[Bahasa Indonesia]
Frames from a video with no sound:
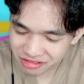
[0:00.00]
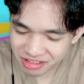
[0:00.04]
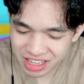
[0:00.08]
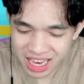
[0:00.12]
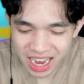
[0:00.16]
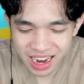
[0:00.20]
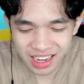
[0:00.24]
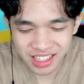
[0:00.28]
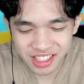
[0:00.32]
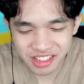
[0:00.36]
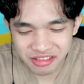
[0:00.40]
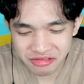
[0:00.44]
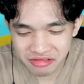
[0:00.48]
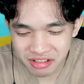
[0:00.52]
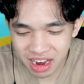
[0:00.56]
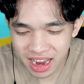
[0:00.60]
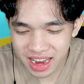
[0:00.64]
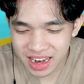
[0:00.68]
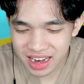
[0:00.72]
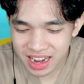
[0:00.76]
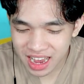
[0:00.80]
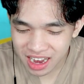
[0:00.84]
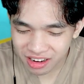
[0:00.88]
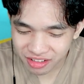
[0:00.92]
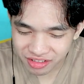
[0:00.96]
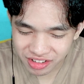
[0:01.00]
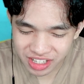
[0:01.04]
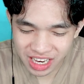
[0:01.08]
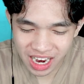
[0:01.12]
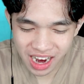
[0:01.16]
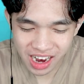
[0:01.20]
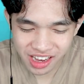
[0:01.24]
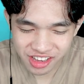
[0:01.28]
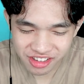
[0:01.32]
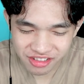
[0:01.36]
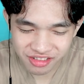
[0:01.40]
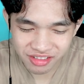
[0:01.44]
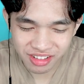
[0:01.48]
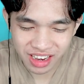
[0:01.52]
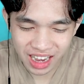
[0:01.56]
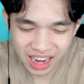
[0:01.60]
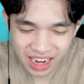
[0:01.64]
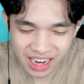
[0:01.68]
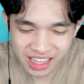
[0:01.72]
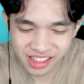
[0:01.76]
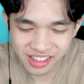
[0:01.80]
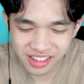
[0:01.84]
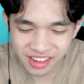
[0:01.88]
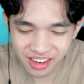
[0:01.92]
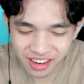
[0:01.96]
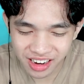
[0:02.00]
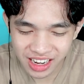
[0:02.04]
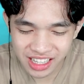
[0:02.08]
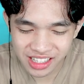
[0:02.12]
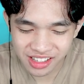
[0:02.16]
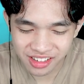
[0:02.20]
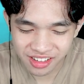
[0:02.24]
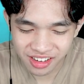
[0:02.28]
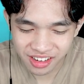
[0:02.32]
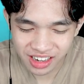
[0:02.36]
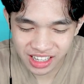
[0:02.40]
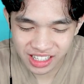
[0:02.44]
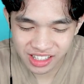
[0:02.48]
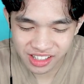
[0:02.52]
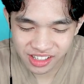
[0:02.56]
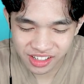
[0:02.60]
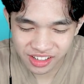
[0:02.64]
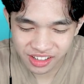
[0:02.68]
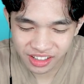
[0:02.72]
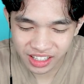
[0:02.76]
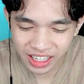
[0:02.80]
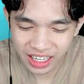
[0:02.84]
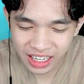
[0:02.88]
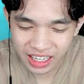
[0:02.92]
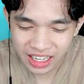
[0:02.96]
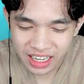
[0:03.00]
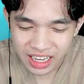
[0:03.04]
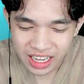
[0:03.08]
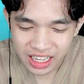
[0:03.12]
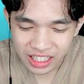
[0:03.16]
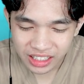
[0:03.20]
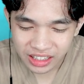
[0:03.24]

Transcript: aku sangat suka ini aku sangat suka let's go let's go let's go ya